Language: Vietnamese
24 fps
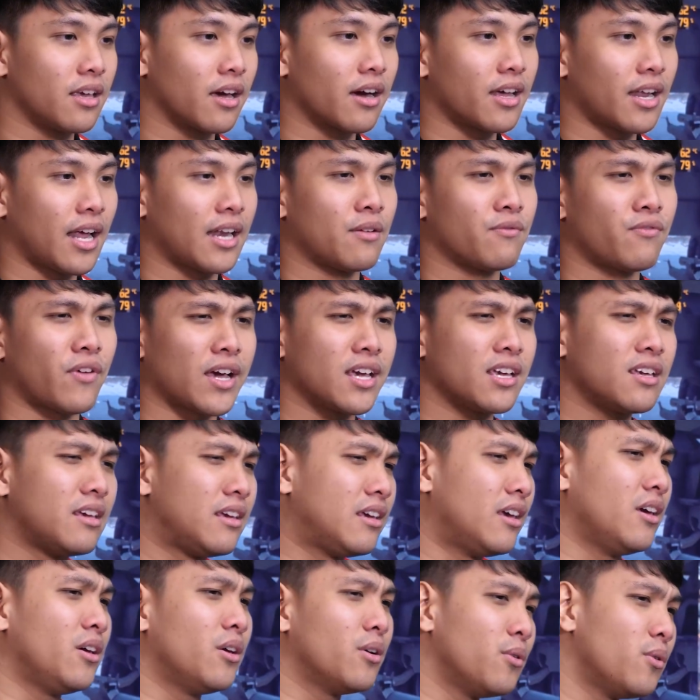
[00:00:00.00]
những cái hình phản
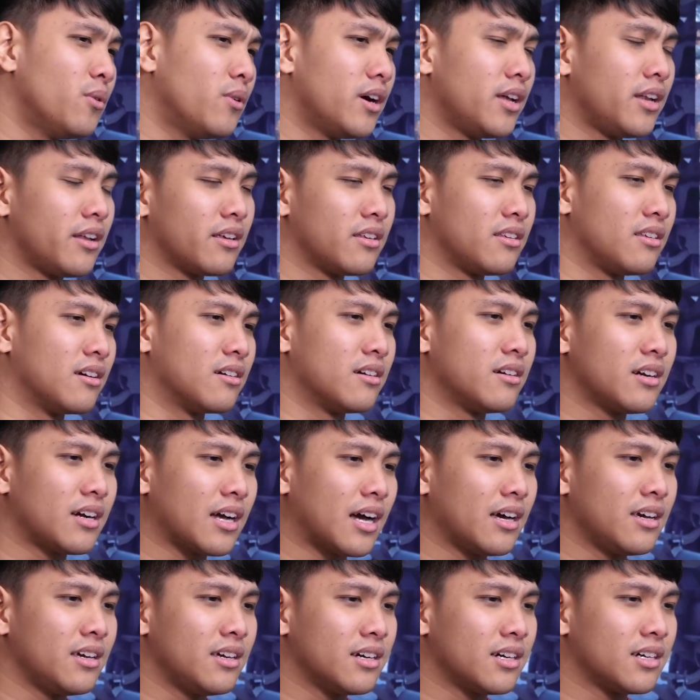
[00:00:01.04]
chiếu hay là những
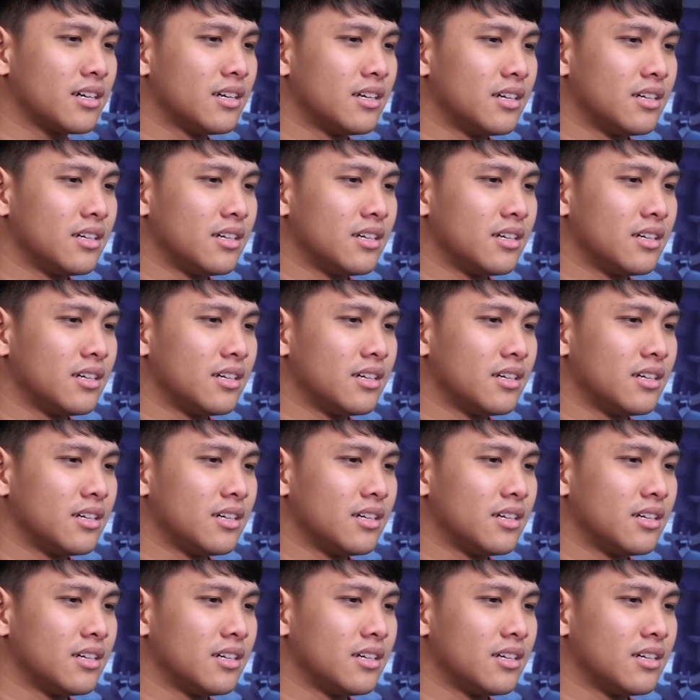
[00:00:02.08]
cái